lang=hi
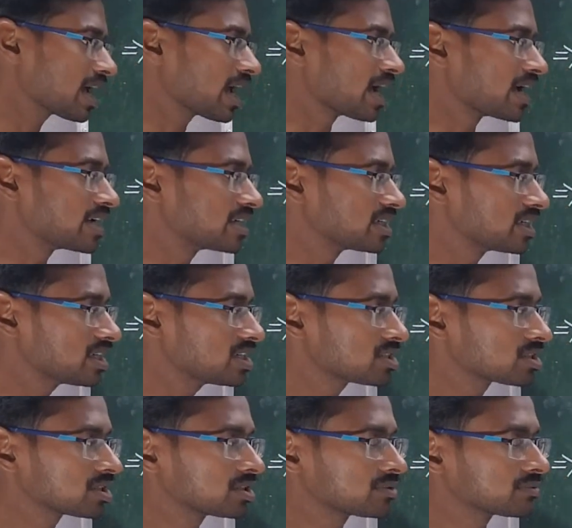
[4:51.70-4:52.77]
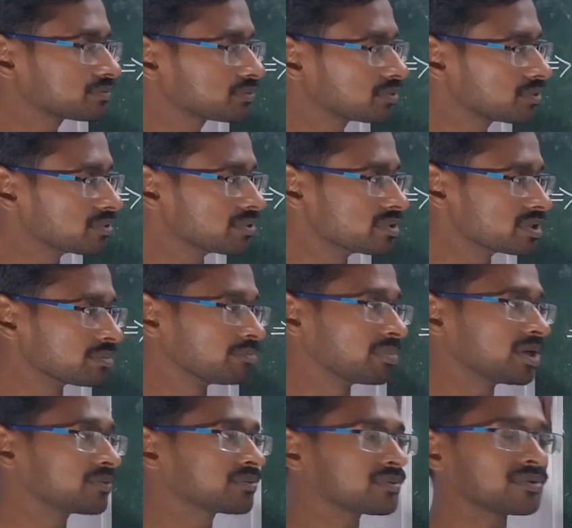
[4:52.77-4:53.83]
हैड इटन फूड
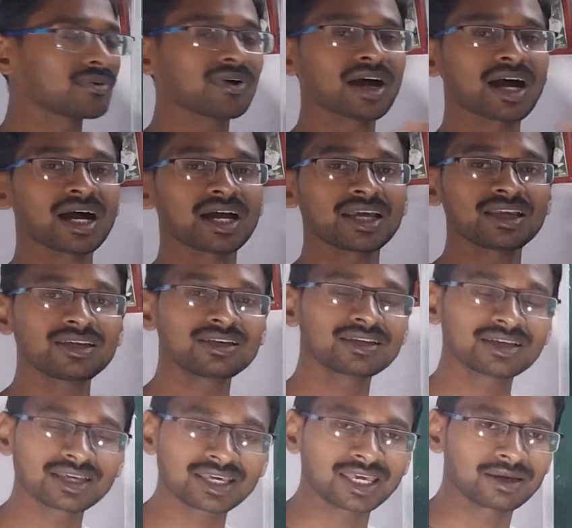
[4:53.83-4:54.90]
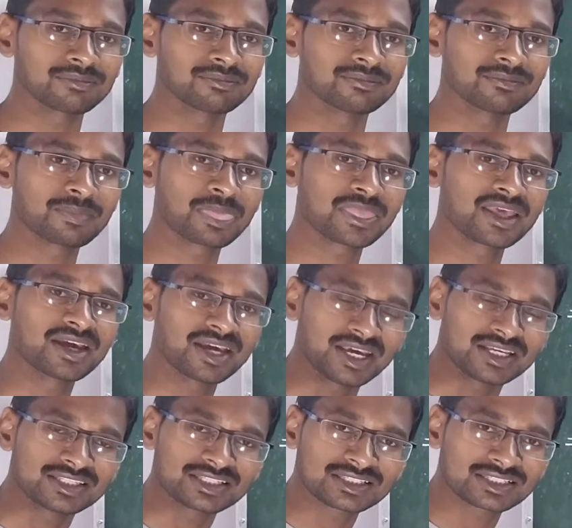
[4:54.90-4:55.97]
बिफोर आई केम
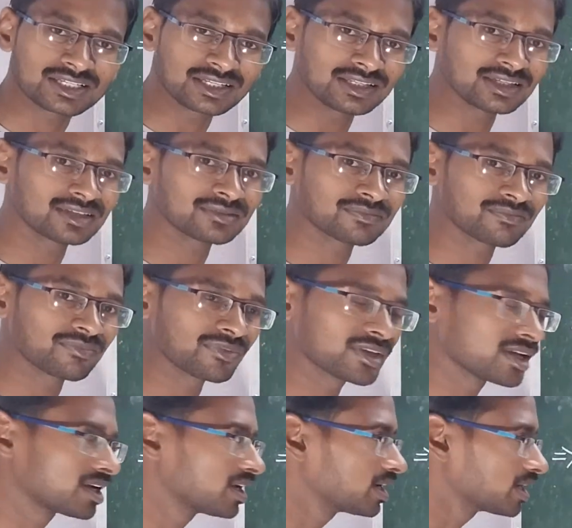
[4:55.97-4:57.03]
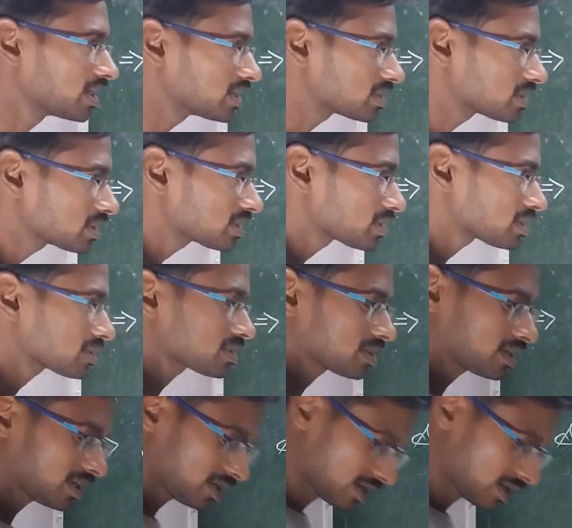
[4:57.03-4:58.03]
इज इट क्लियर इसी तरह से